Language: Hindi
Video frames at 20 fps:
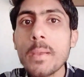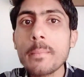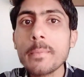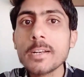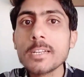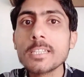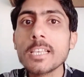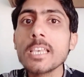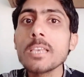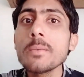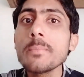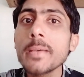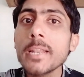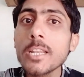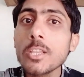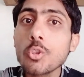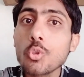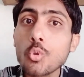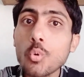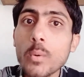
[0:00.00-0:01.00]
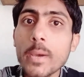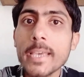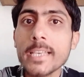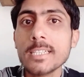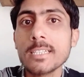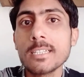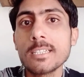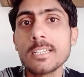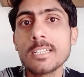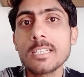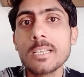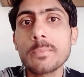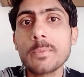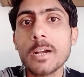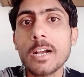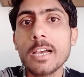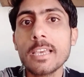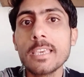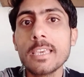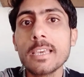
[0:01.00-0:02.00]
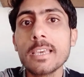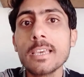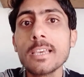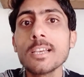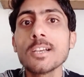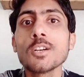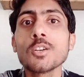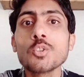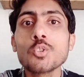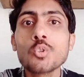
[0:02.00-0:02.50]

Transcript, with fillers: पेमेंट से ही मैंने दो ऐसी चीज़ें मंगाई हैं